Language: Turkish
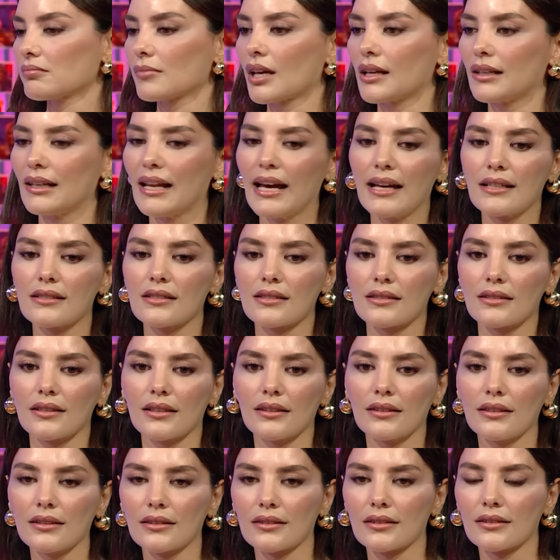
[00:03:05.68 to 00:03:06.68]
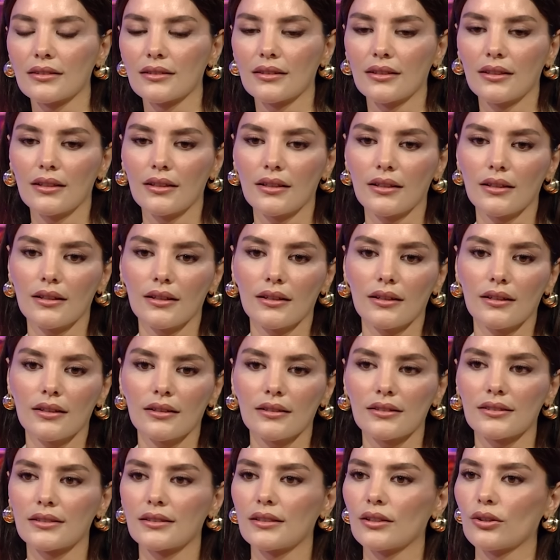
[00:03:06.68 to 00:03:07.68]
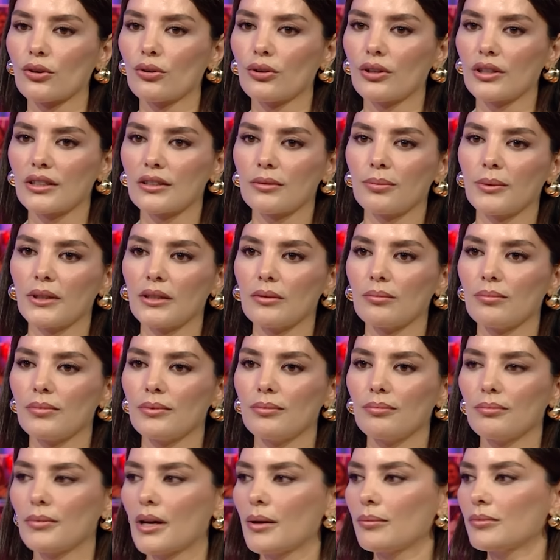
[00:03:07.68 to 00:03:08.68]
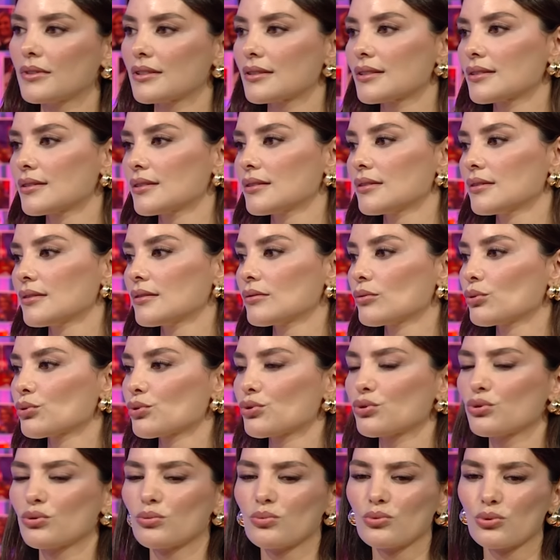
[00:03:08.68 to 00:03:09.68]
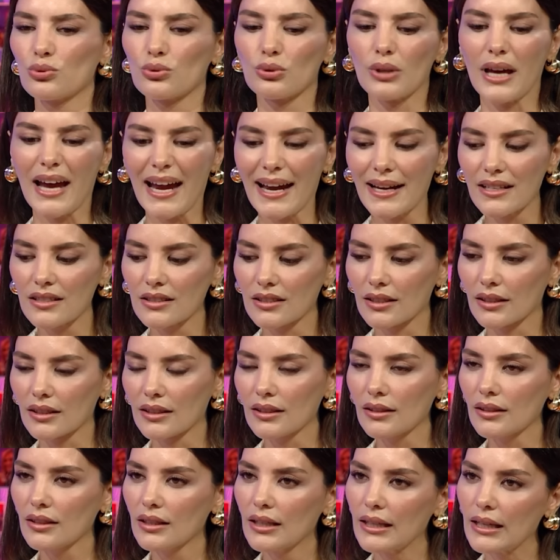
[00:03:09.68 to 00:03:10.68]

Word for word: lens nedir, işte yönetmenin bilmem nesi, bu su her şeyi